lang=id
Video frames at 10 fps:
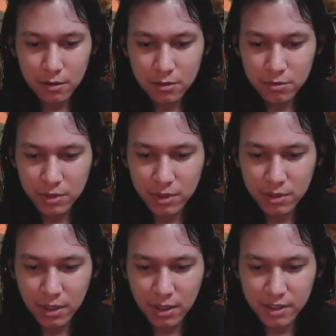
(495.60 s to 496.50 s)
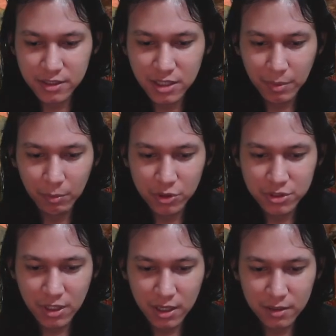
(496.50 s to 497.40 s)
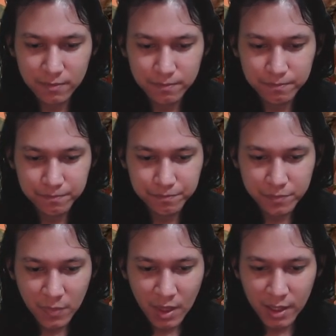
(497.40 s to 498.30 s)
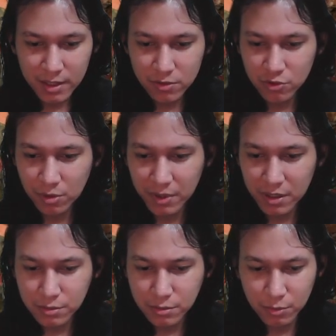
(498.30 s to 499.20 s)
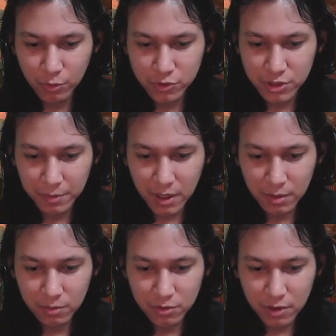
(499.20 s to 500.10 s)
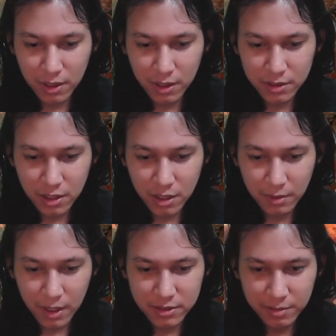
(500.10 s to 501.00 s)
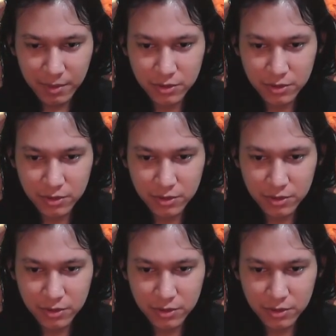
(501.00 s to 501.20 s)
Darkling, siapa bosnya? Dia tunjuk kepada siapa bosnya. Apa kamu menemukan hal ini? Terima kasih para